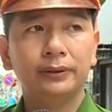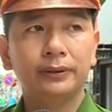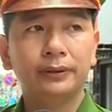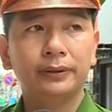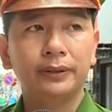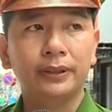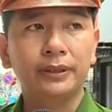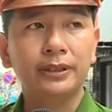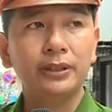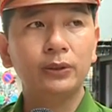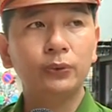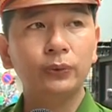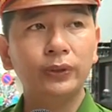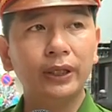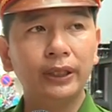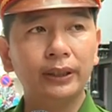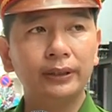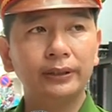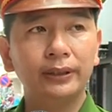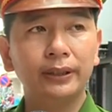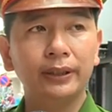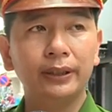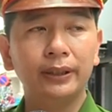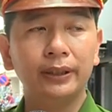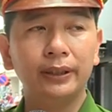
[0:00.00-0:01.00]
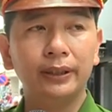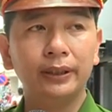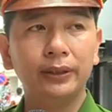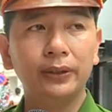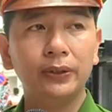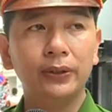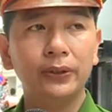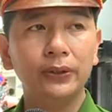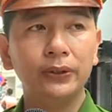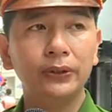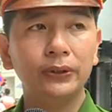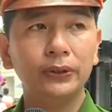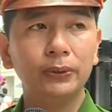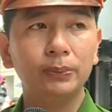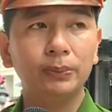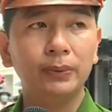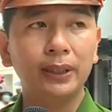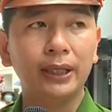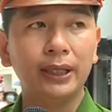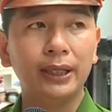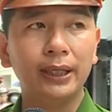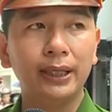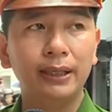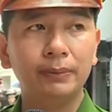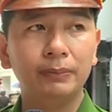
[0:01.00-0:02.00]
cảnh sát khu vực thì nói chung
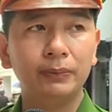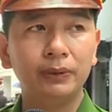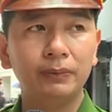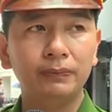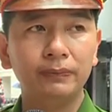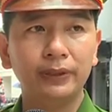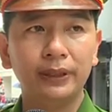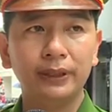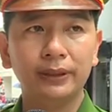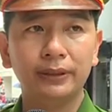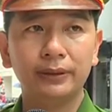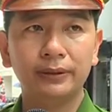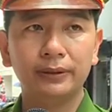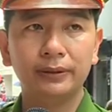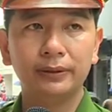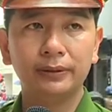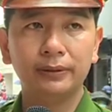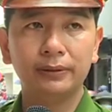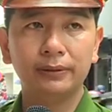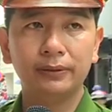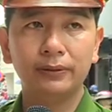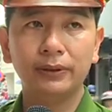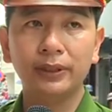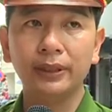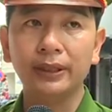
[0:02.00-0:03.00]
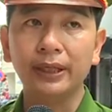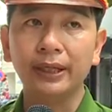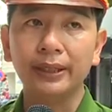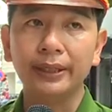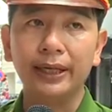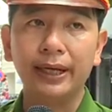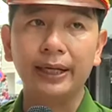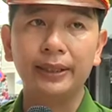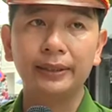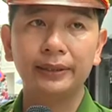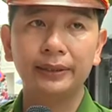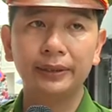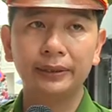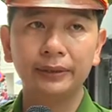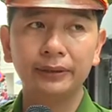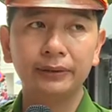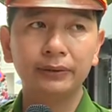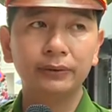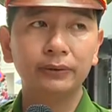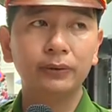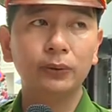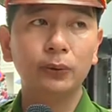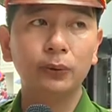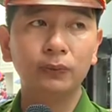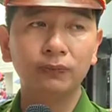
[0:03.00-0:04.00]
là làm công việc nó rất đa dạng nhưng
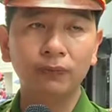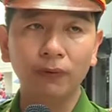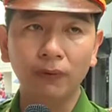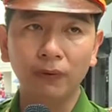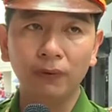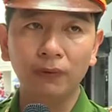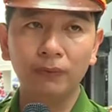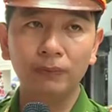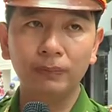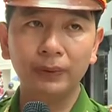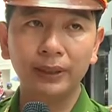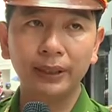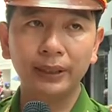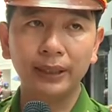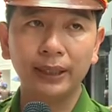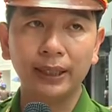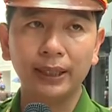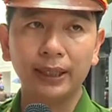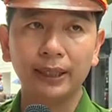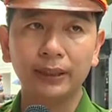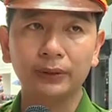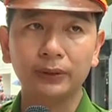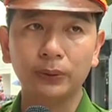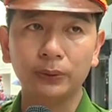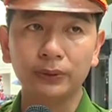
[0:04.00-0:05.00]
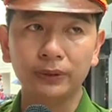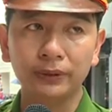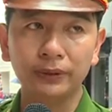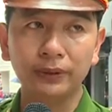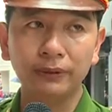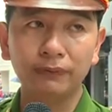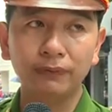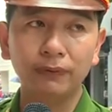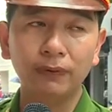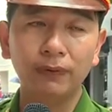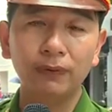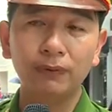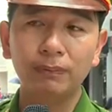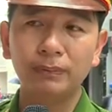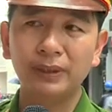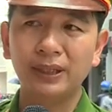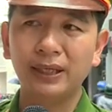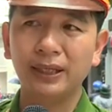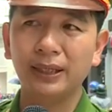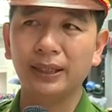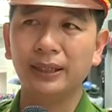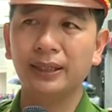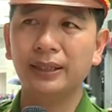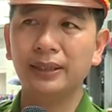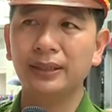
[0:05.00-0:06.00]
khu phố mới là tổ trưởng dân phố mới
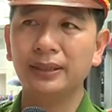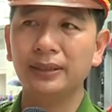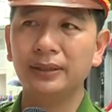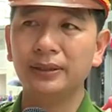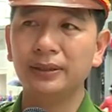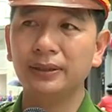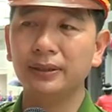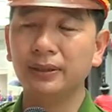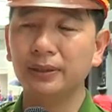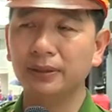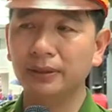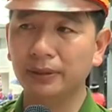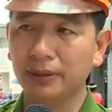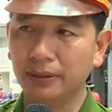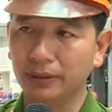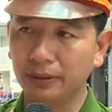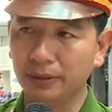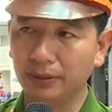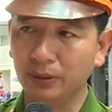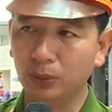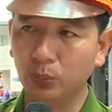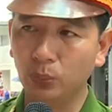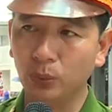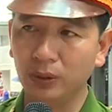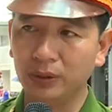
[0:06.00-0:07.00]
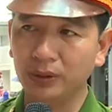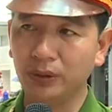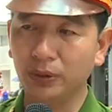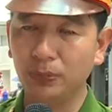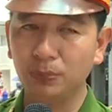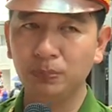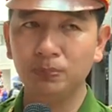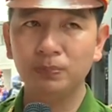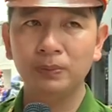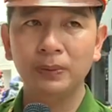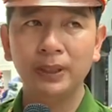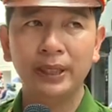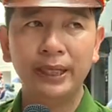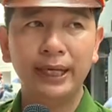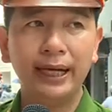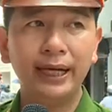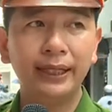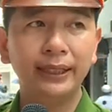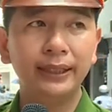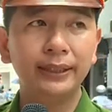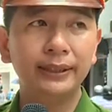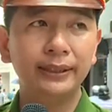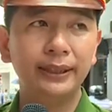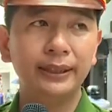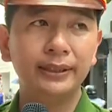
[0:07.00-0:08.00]
là cái lực lượng quần chúng an
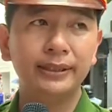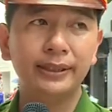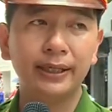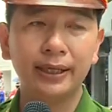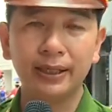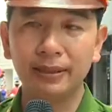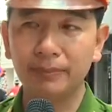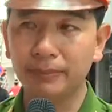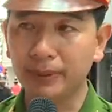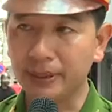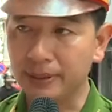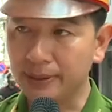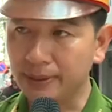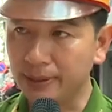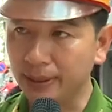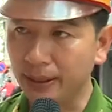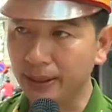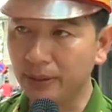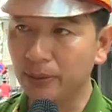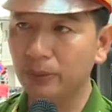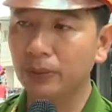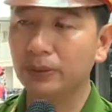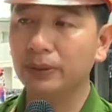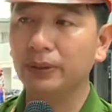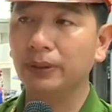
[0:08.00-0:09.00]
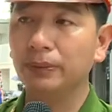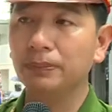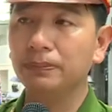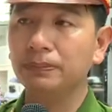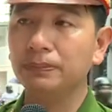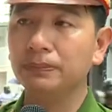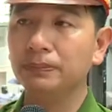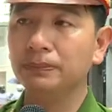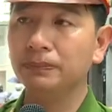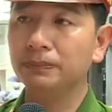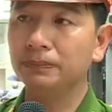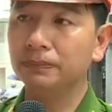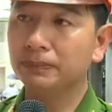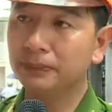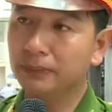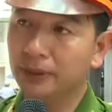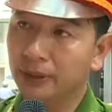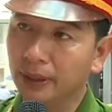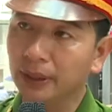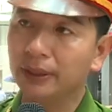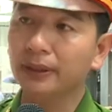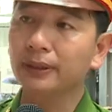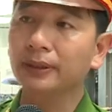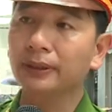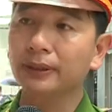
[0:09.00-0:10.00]
ninh cơ sở mà sát quần chúng
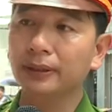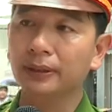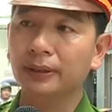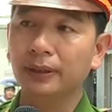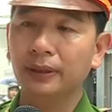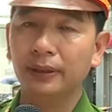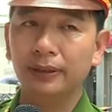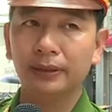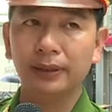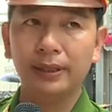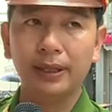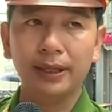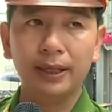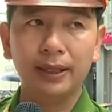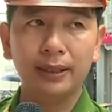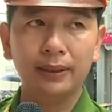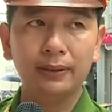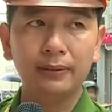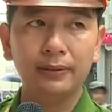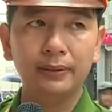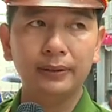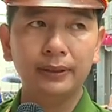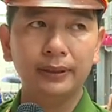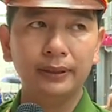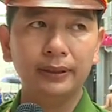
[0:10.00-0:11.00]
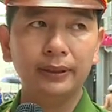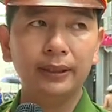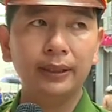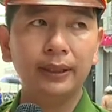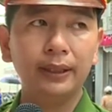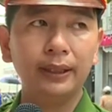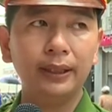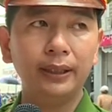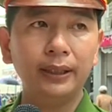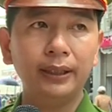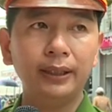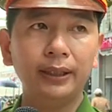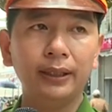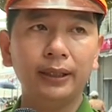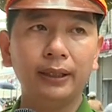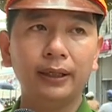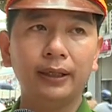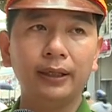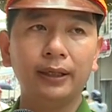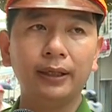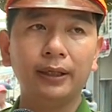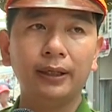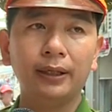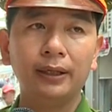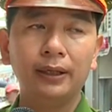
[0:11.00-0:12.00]
nhất là có những cái
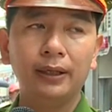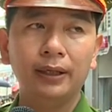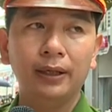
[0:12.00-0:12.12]
uh,